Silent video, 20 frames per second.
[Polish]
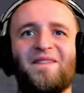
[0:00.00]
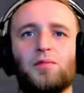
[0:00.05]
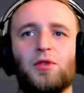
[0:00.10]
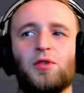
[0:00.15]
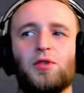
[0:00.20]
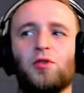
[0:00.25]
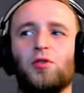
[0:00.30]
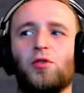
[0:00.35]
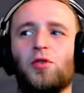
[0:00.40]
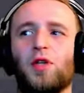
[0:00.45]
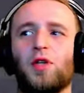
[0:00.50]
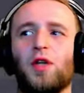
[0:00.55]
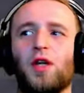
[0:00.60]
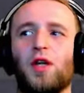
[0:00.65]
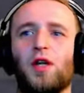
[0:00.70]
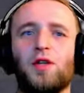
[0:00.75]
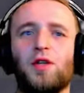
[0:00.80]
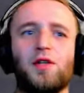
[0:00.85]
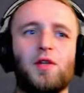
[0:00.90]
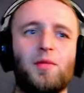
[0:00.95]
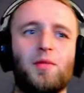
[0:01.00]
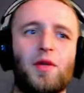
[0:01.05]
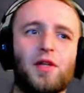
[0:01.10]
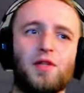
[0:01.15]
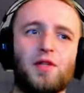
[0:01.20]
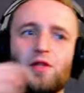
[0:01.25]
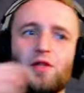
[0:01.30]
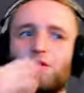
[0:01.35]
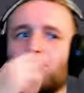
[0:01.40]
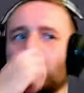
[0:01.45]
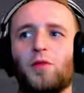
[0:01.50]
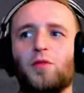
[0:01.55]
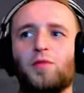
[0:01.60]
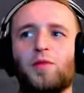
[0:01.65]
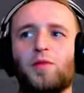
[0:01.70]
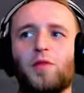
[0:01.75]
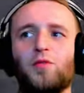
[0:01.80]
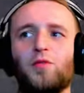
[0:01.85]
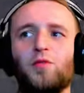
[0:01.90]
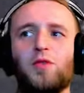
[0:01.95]
Pod górkę, ale się męczy.
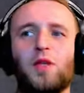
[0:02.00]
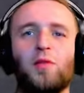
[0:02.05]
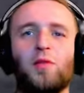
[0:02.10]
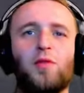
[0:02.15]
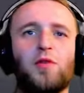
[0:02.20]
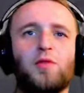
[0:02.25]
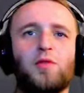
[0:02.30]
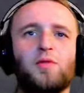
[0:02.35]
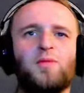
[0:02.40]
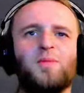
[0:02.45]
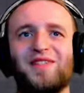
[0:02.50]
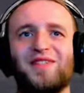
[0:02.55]
Już mnie uda bolą.